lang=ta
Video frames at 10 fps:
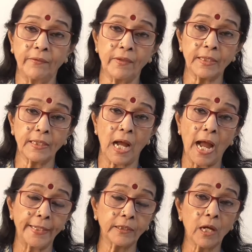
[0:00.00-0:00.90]
இவர்
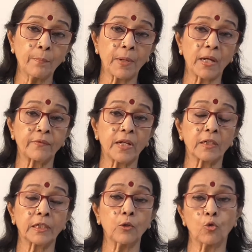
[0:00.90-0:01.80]
ஐந்தாம்
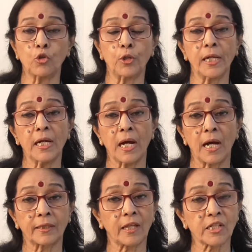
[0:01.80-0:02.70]
பார்வையாக உங்களுடைய
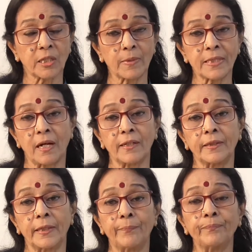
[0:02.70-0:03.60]

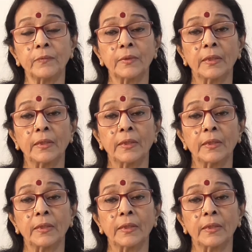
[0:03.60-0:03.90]
அர்த்தாஷ்டமஸ்தானத்தையும்